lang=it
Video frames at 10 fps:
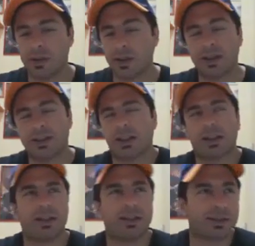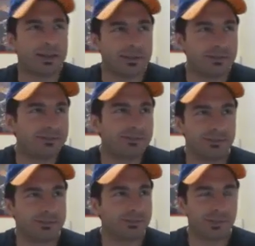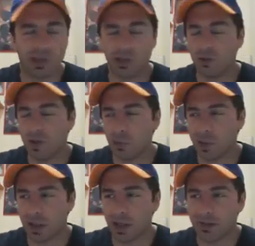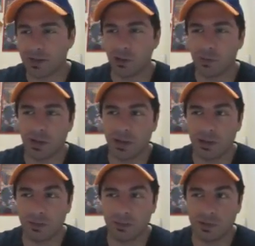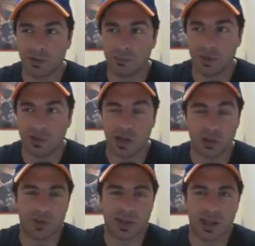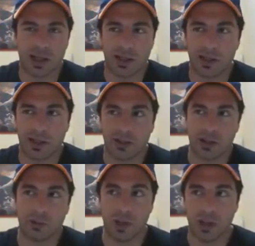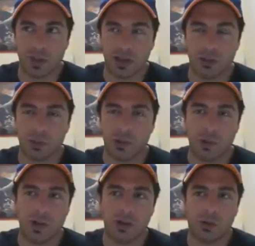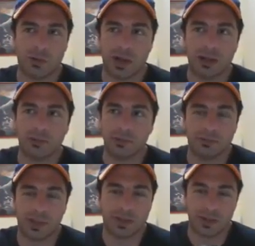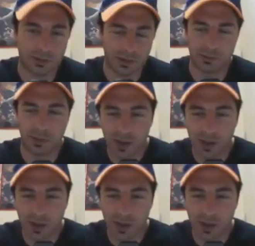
Trunks è Trunks, io lo vedo come Trunks come un personaggio, un Saiyan che ha un limite, dopo di quello ormai basta, stop.